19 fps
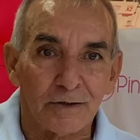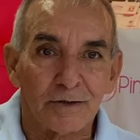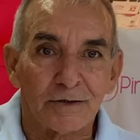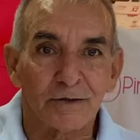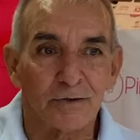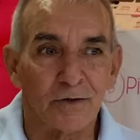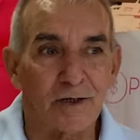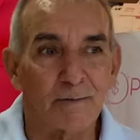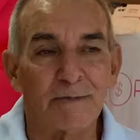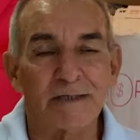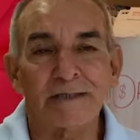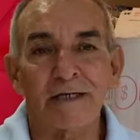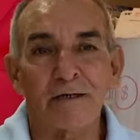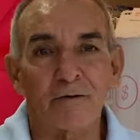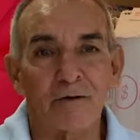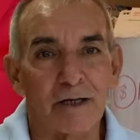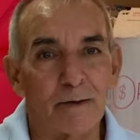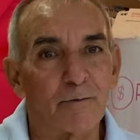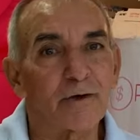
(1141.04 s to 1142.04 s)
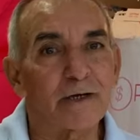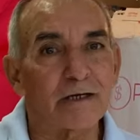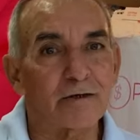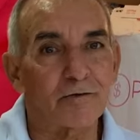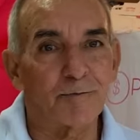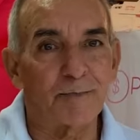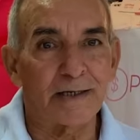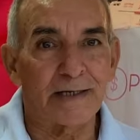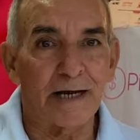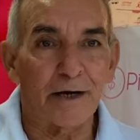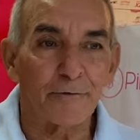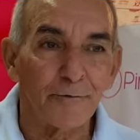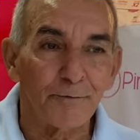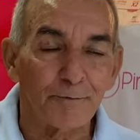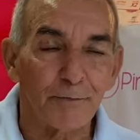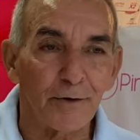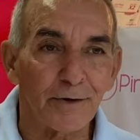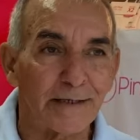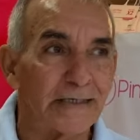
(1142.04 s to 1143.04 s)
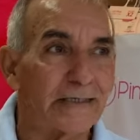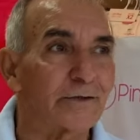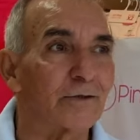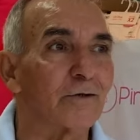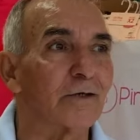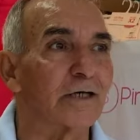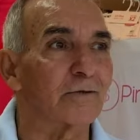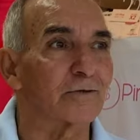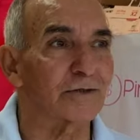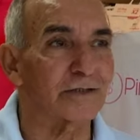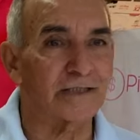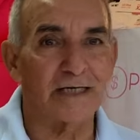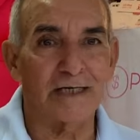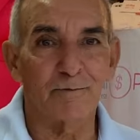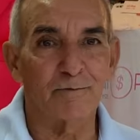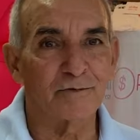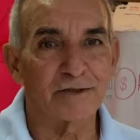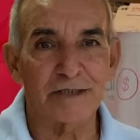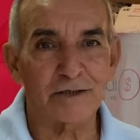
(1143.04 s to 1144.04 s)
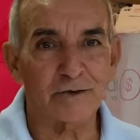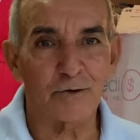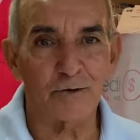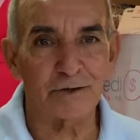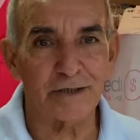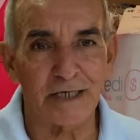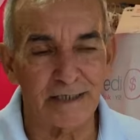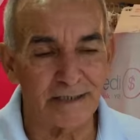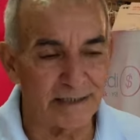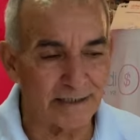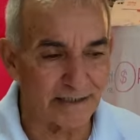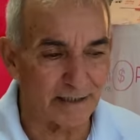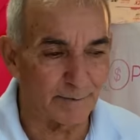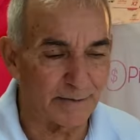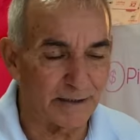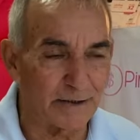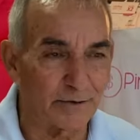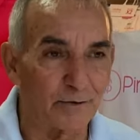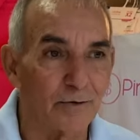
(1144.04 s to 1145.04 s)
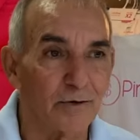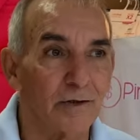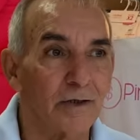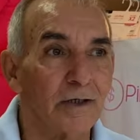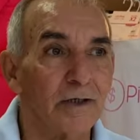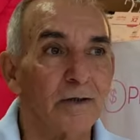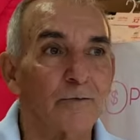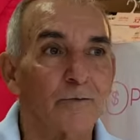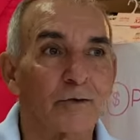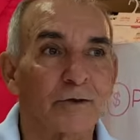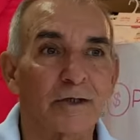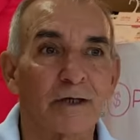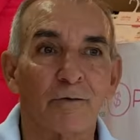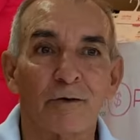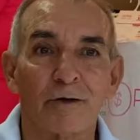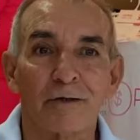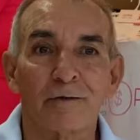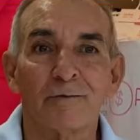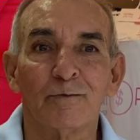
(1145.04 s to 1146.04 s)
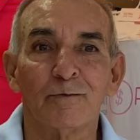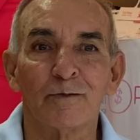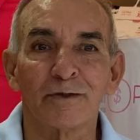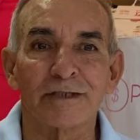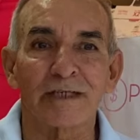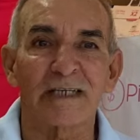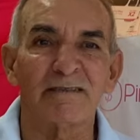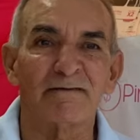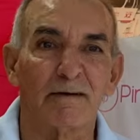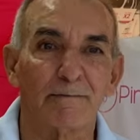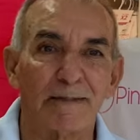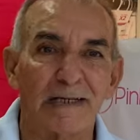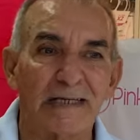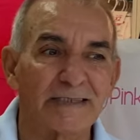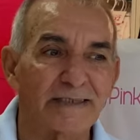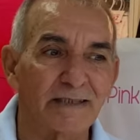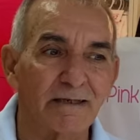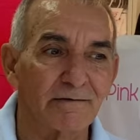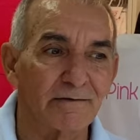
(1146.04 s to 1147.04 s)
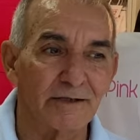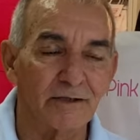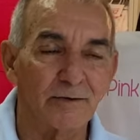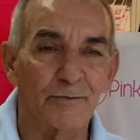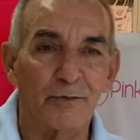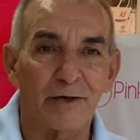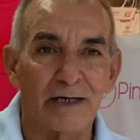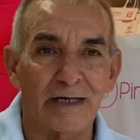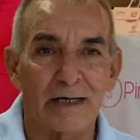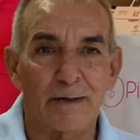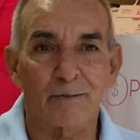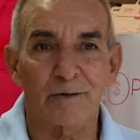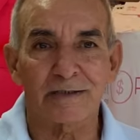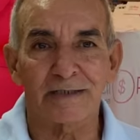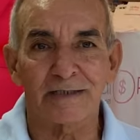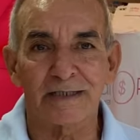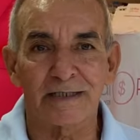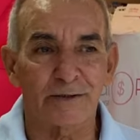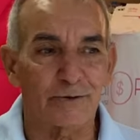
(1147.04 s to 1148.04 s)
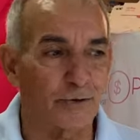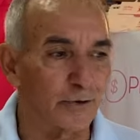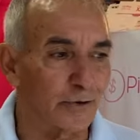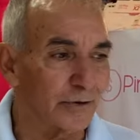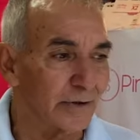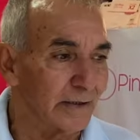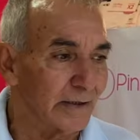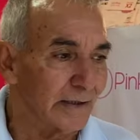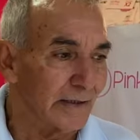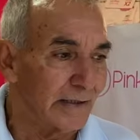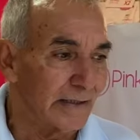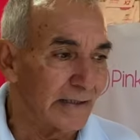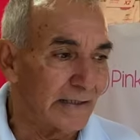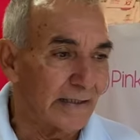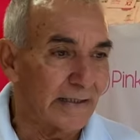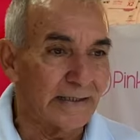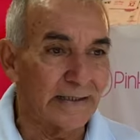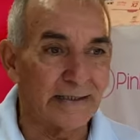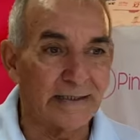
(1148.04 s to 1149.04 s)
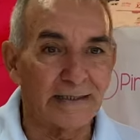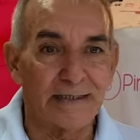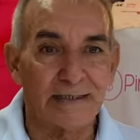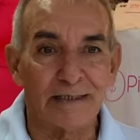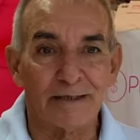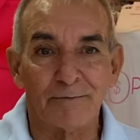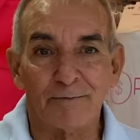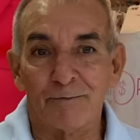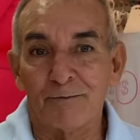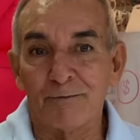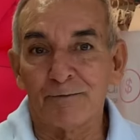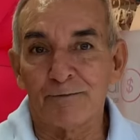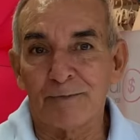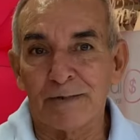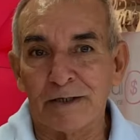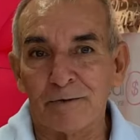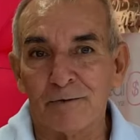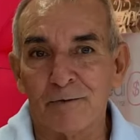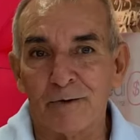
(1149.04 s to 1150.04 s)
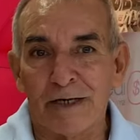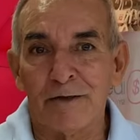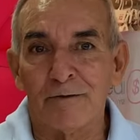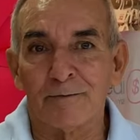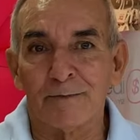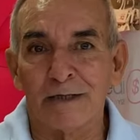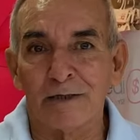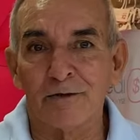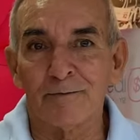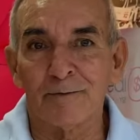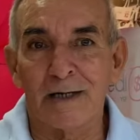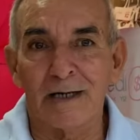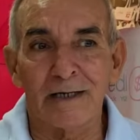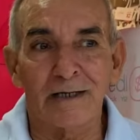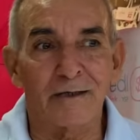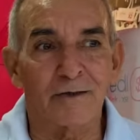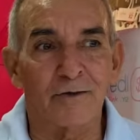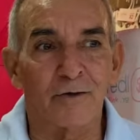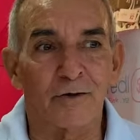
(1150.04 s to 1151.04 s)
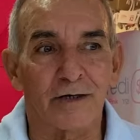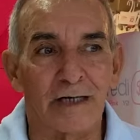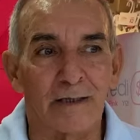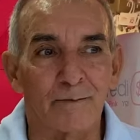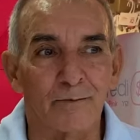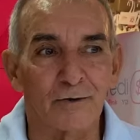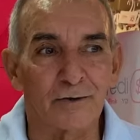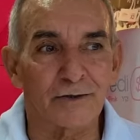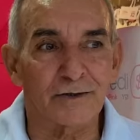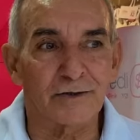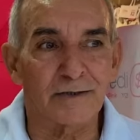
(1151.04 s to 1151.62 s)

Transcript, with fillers: Solamente logramos recopilar un poquito, se nos quedan muchas cosas en el camino, porque fueron muchas las familias que vivieron por acá, por este sector, y, pero bueno, menos mal, logramos